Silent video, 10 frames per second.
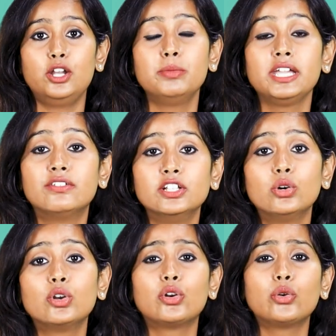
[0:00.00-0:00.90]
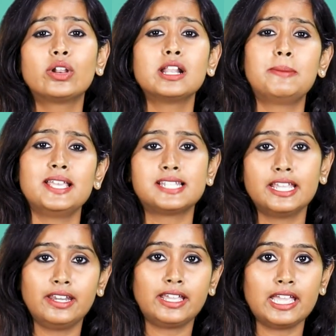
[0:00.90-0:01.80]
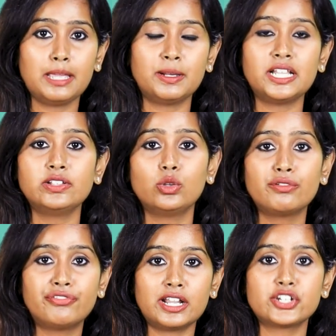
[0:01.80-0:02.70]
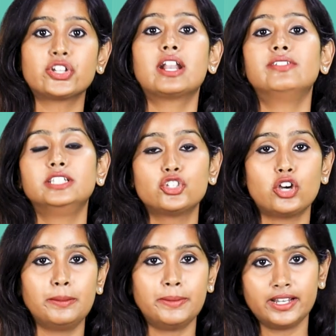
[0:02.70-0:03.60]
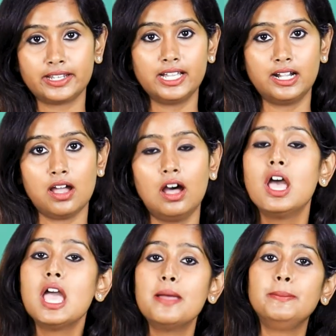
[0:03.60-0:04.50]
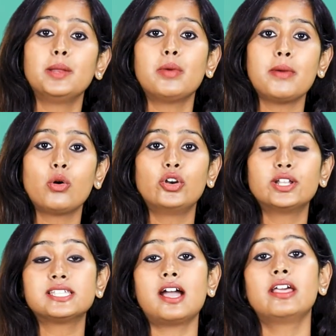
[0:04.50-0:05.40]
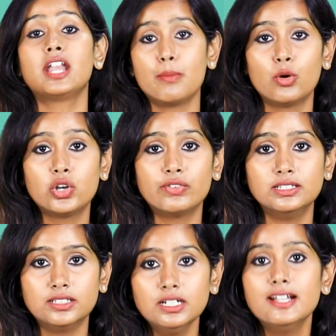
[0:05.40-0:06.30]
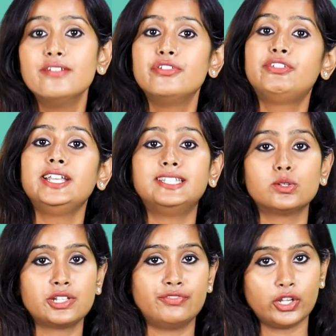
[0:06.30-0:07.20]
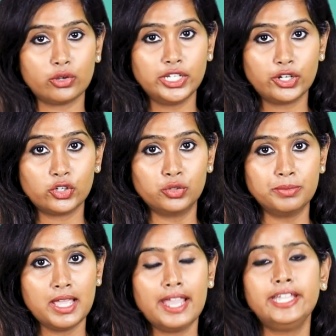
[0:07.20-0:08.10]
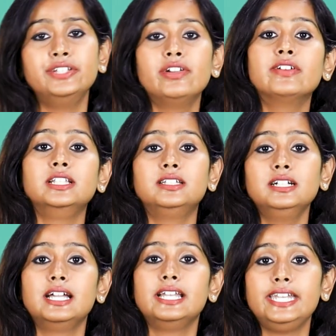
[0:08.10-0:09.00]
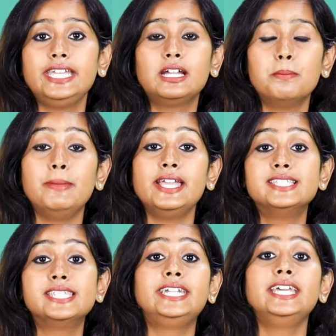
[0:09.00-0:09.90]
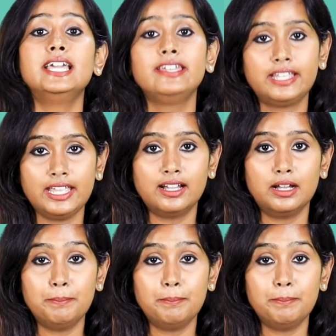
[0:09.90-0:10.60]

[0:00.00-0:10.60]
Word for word: மேலும் நீங்கள் வந்து ஒரு ரூரல் பிளேஸில் இருக்கீங்க இப்போ தான் வந்து ஒரு ஃப்ரெஷராக வந்து ஜாயின் பண்ணியிருக்கீங்கன்னா மினிமமாக உங்களோட சேலரி அமௌண்ட் வந்து ஃபிஃப்டீன் தௌசண்ட் வரைக்கும் இருக்கணும் இதுவே வந்து நீங்கள் மெயின் சிட்டியில் இருக்கீங்க